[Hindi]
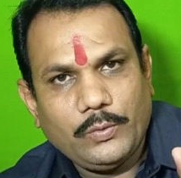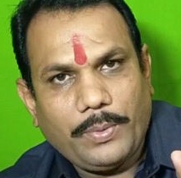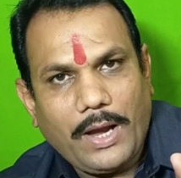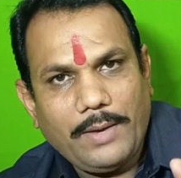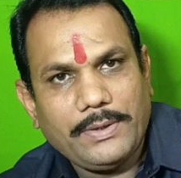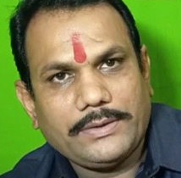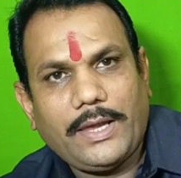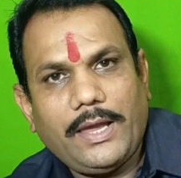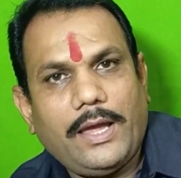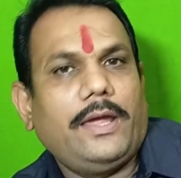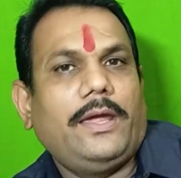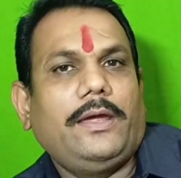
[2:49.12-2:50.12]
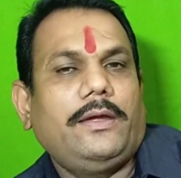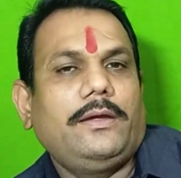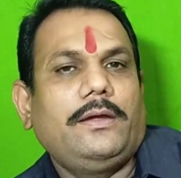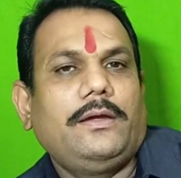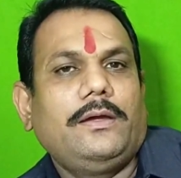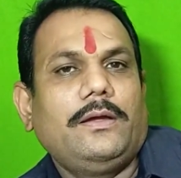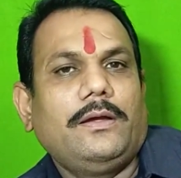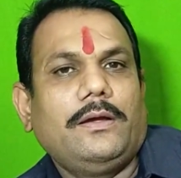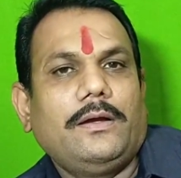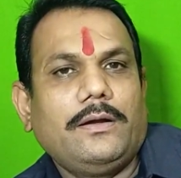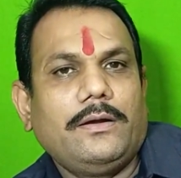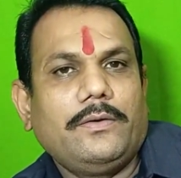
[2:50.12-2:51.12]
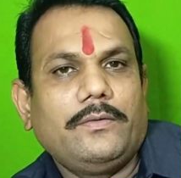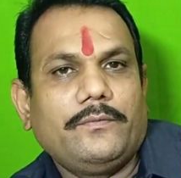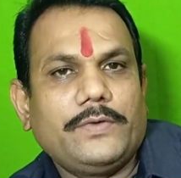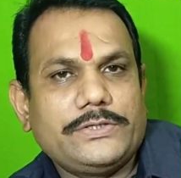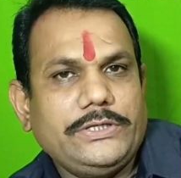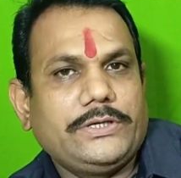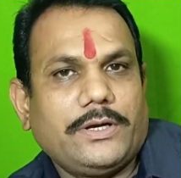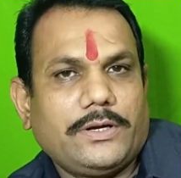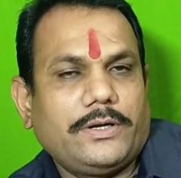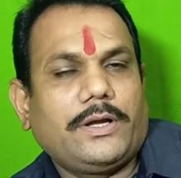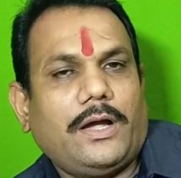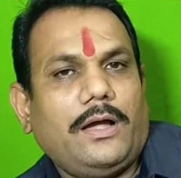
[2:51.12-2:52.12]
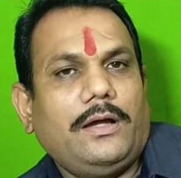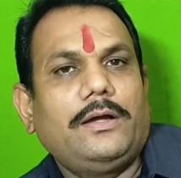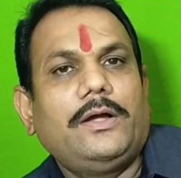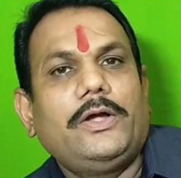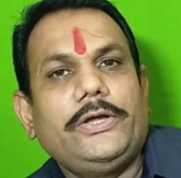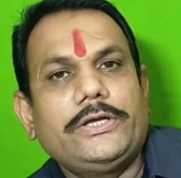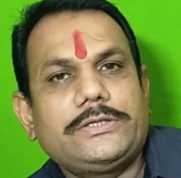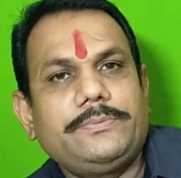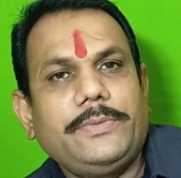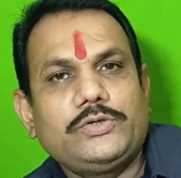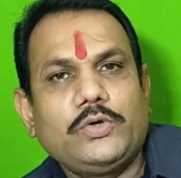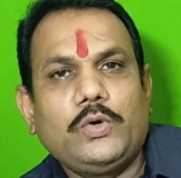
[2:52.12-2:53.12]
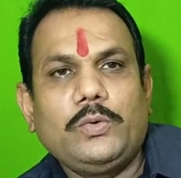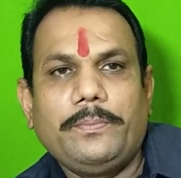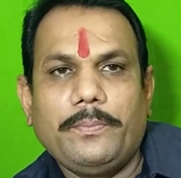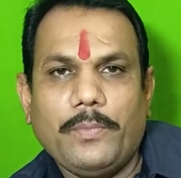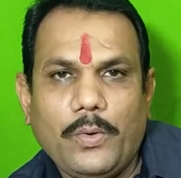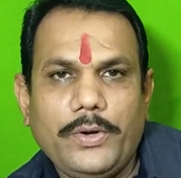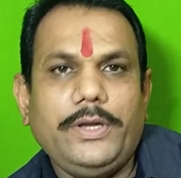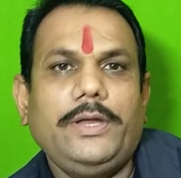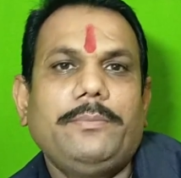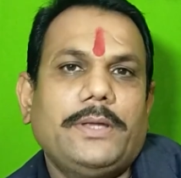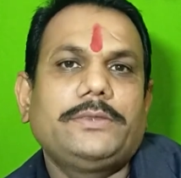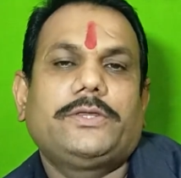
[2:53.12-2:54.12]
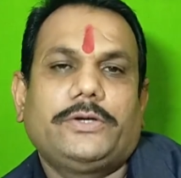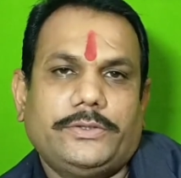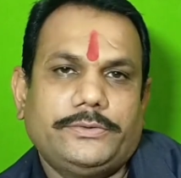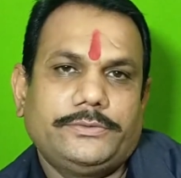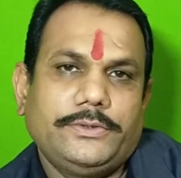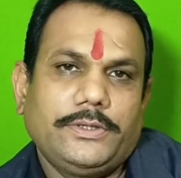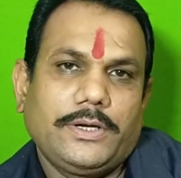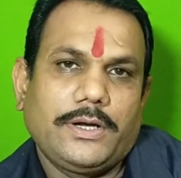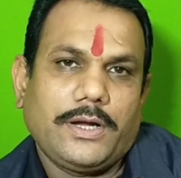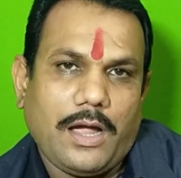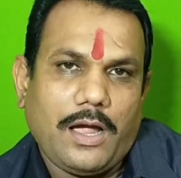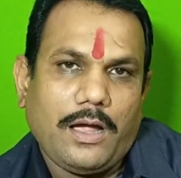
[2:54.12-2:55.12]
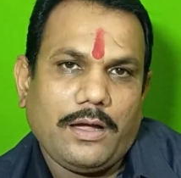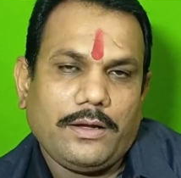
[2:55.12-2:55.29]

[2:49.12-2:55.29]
उपाय बताया है वशीकरण का इसमें जो मोहिनी मंत्र का